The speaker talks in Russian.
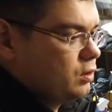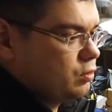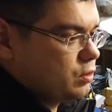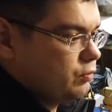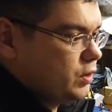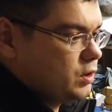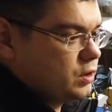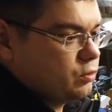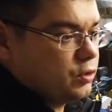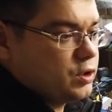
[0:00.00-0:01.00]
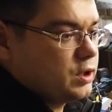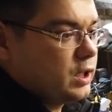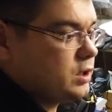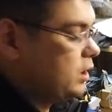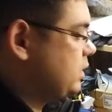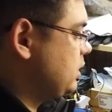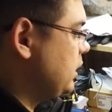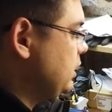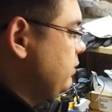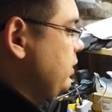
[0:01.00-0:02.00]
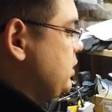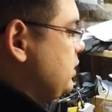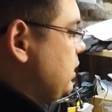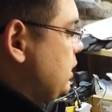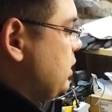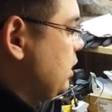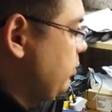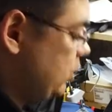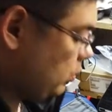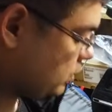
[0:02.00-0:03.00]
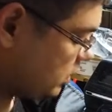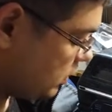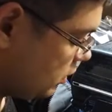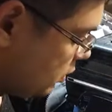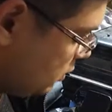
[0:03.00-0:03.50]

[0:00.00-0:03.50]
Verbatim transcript: Тоже, видите, точно так же она складывается, так же она мнется.